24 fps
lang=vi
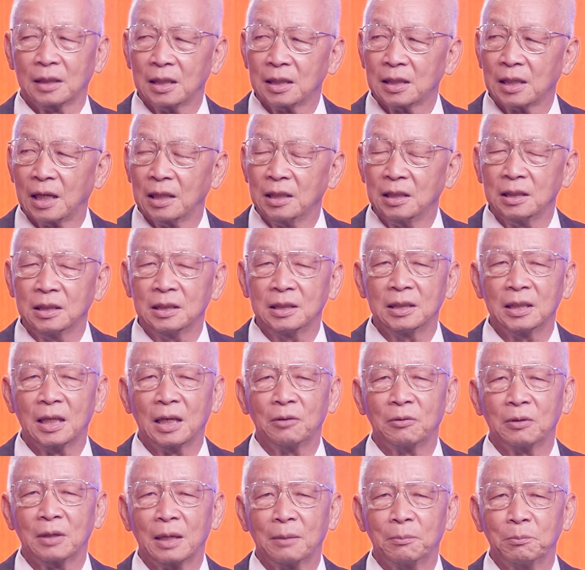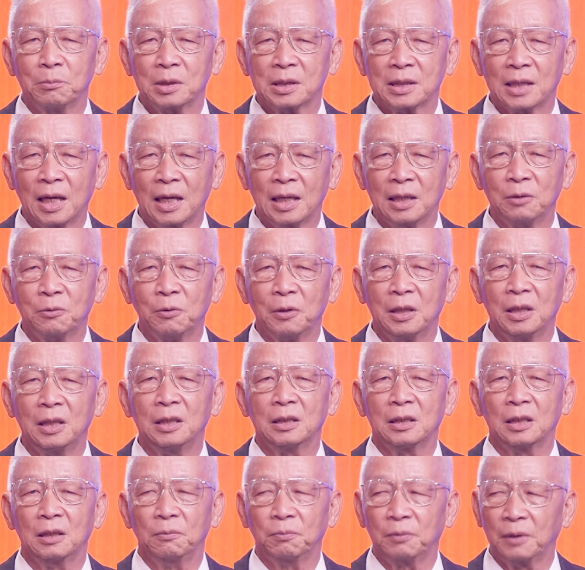tất cả những người nào làm sai quấy
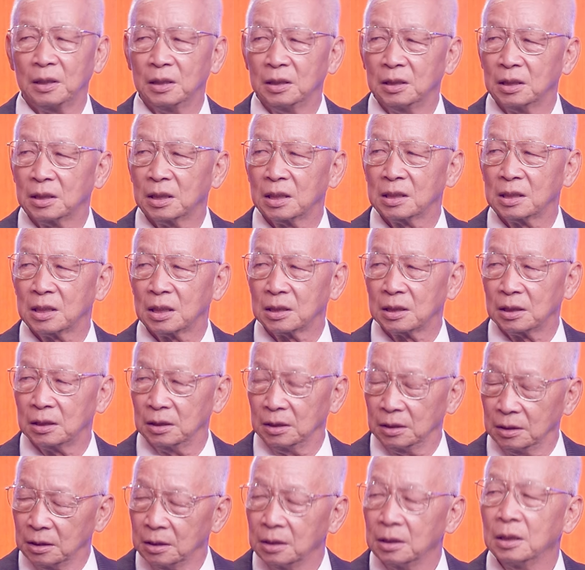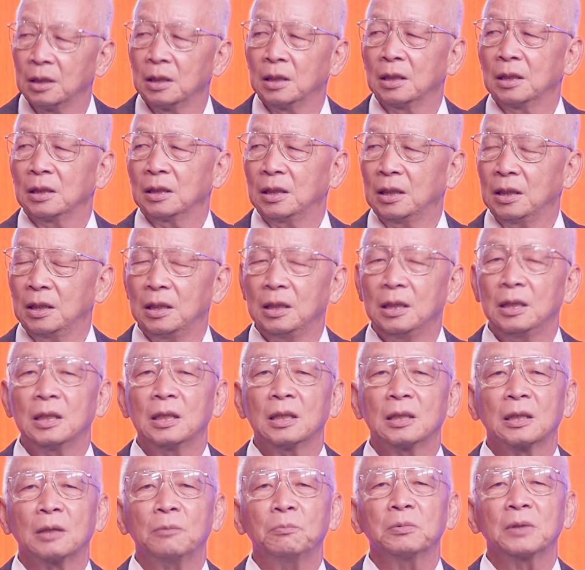thì phải đưa ra xét xử. Thì à,
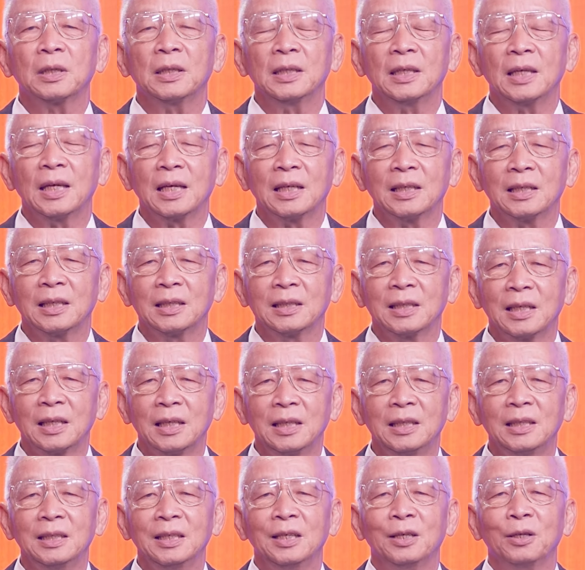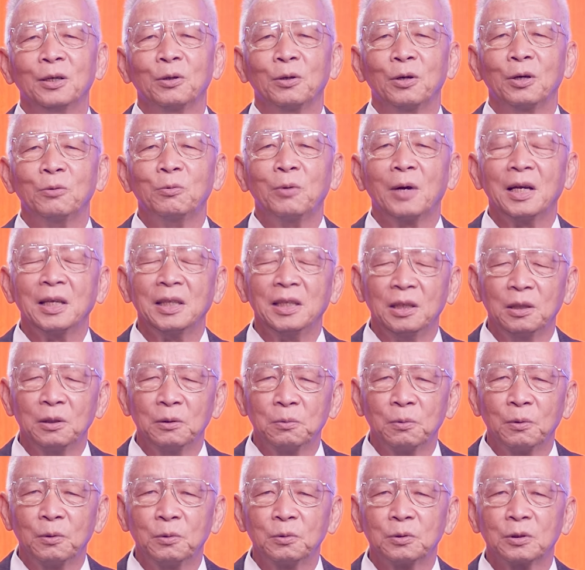trong thời gian gần đây có quá nhiều
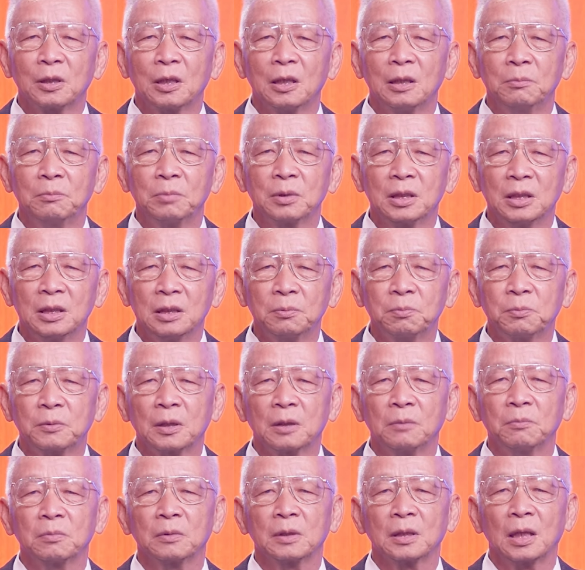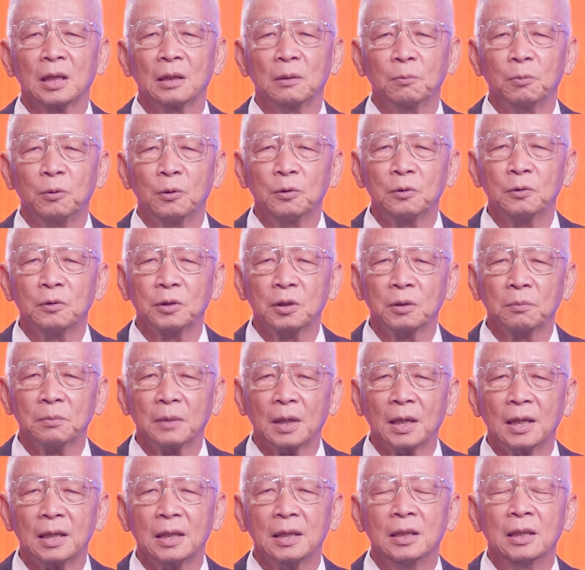vụ trộm cướp trong thành phố của chúng
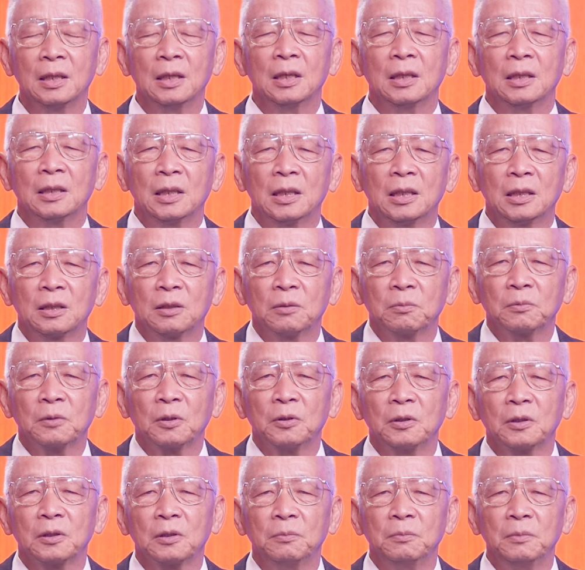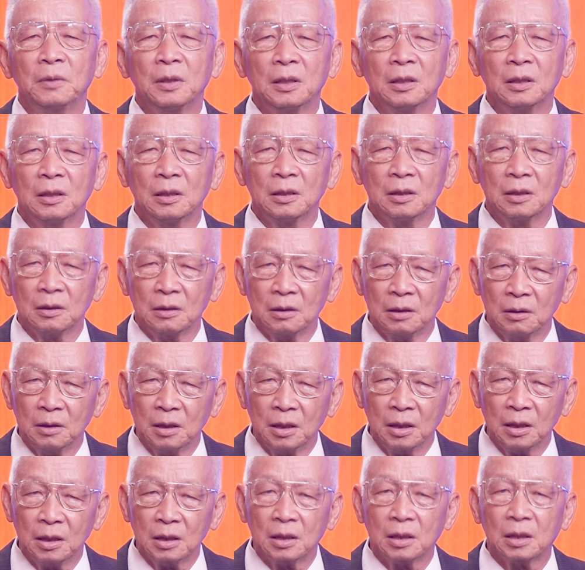ta nên chúng tôi cũng
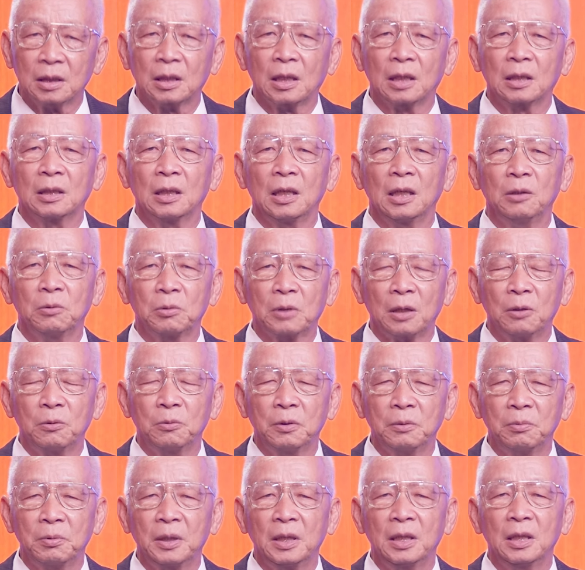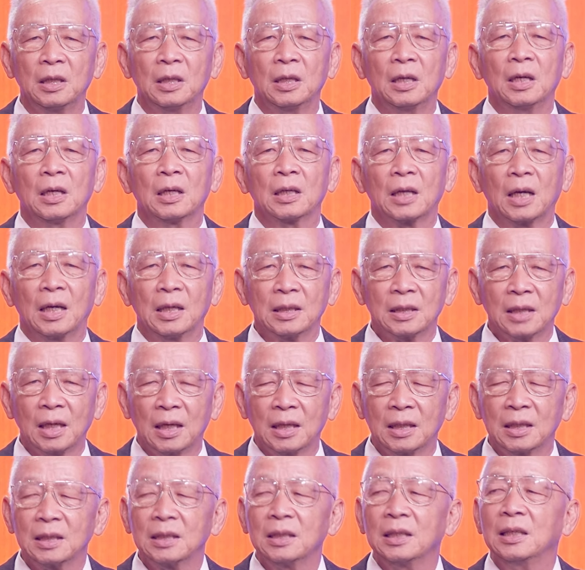yêu cầu quý vị cẩn
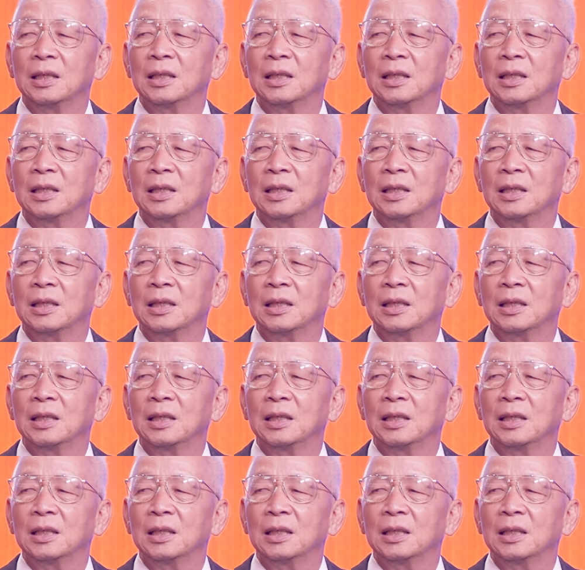thận